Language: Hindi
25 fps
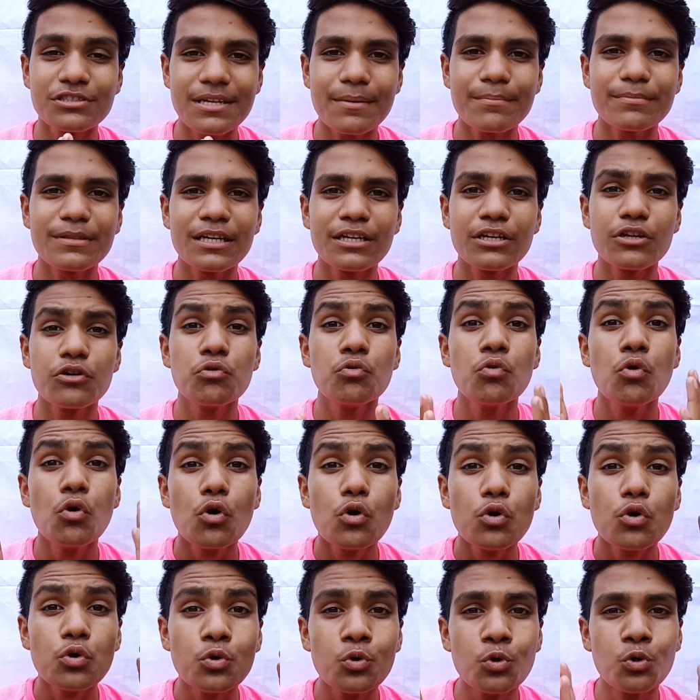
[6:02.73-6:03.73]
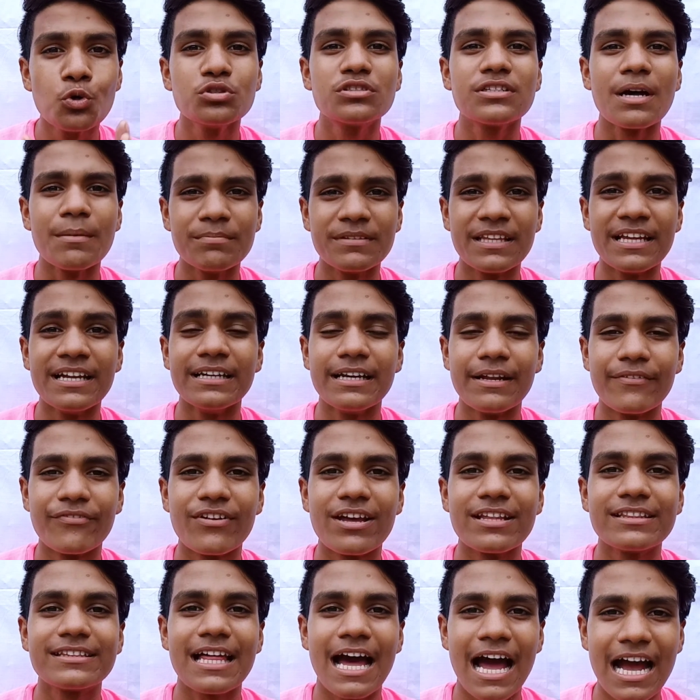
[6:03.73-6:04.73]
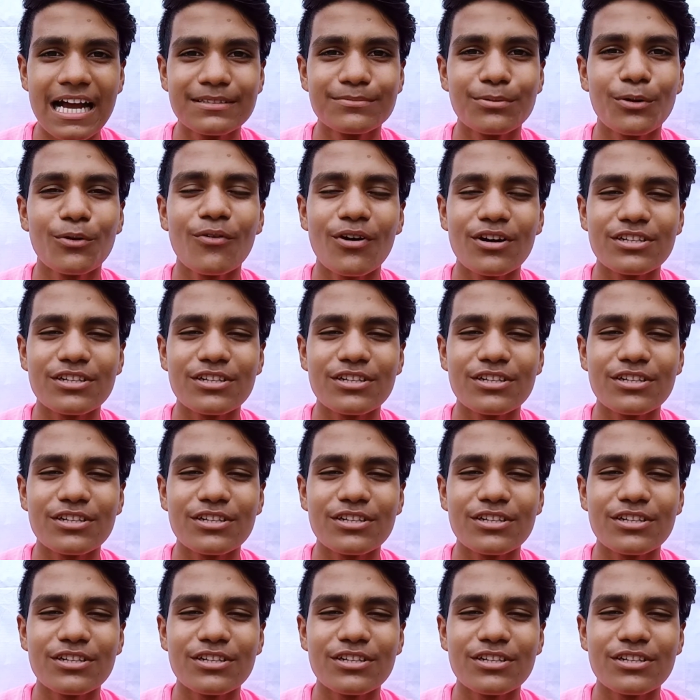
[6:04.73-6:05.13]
डू समथिंग न्यू डू समथिंग डिफरेंट थैंक्स फॉर